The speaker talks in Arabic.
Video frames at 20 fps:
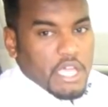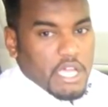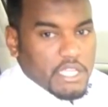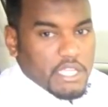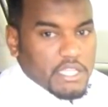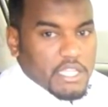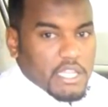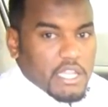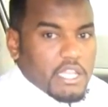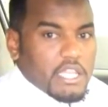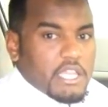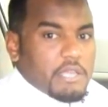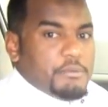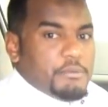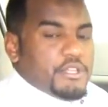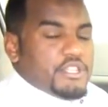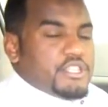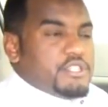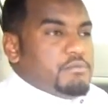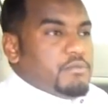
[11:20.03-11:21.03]
عندنا الاي
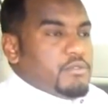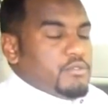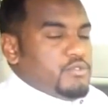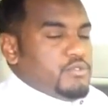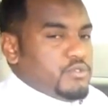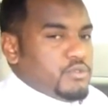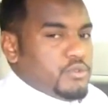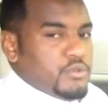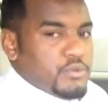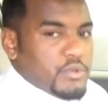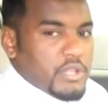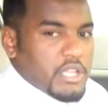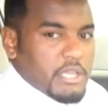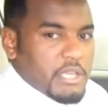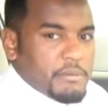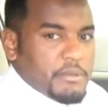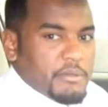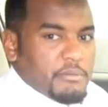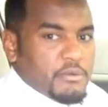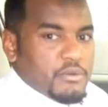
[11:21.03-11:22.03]
بي اس موجود
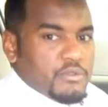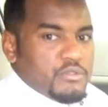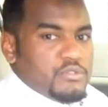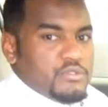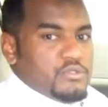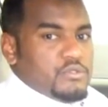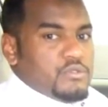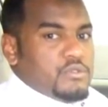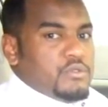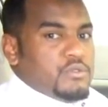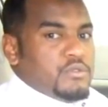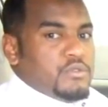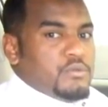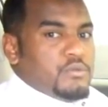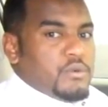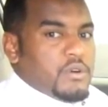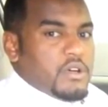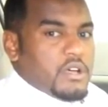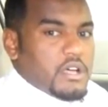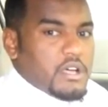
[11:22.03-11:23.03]
والابد موجود
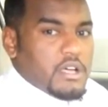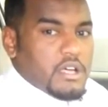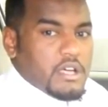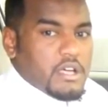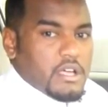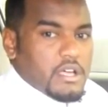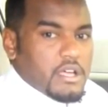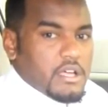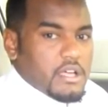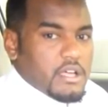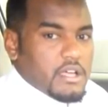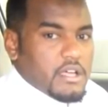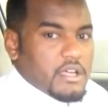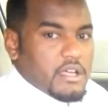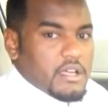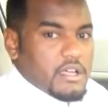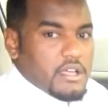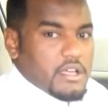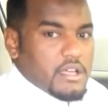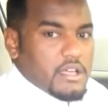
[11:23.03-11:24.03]

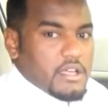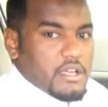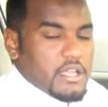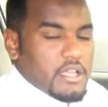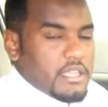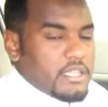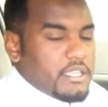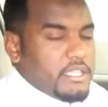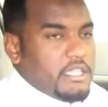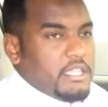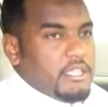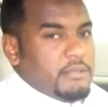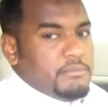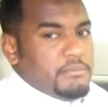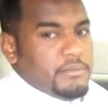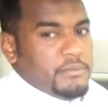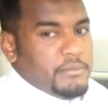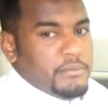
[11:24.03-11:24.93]
والاي